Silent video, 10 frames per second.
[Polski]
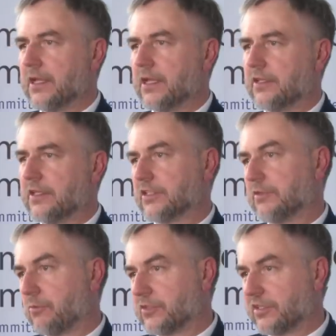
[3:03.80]
Y,
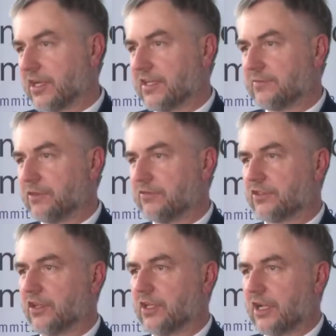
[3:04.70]
także poprzeczka jest
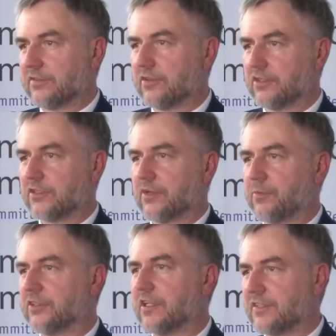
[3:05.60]
podwyższona, ale sądzę, że
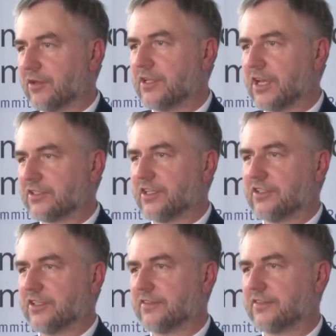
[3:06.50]
potencjał nasz
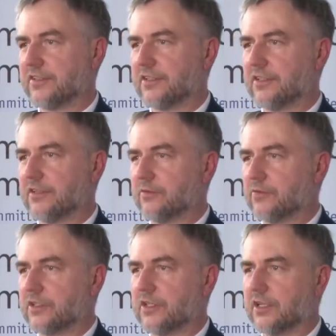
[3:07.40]
też jest, y,
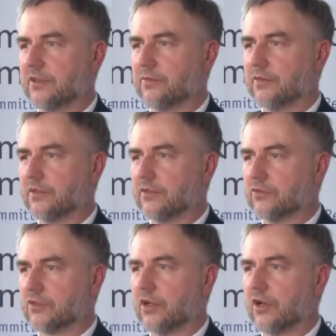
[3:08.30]
myślę,
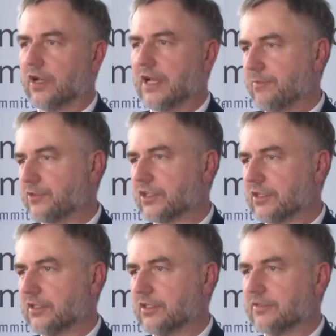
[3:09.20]
dużo
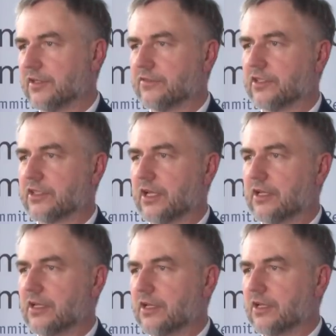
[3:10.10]
lepszy i sądzę, że
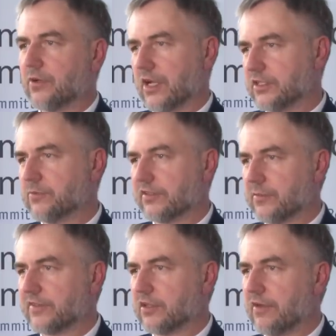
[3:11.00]
poradzimy
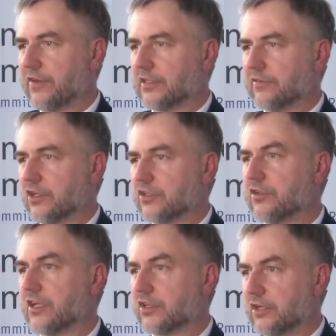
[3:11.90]
sobie z tą
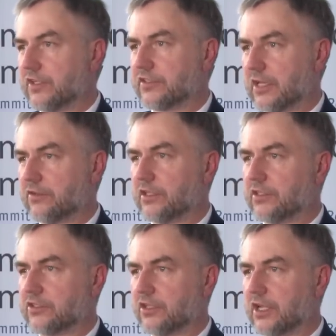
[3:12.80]
efektywnością, aczkolwiek trzeba tutaj
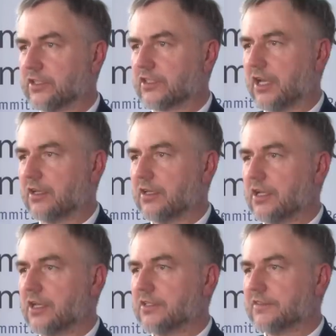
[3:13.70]
też dodać, że
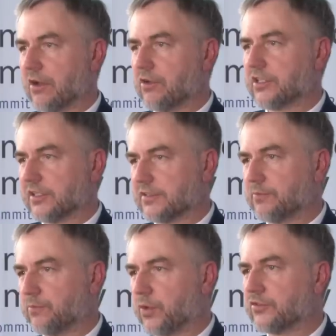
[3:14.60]
cały czas
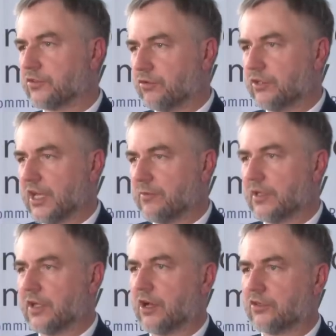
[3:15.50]

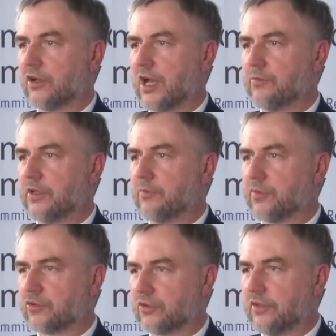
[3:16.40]
postulujemy o to, aby
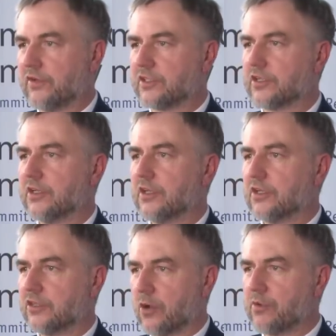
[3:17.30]
poszukiwać
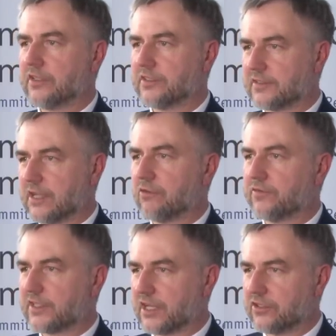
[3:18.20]
dobrych zestawów
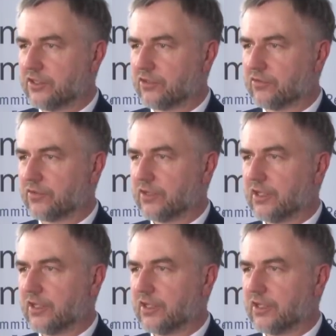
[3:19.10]
wskaźników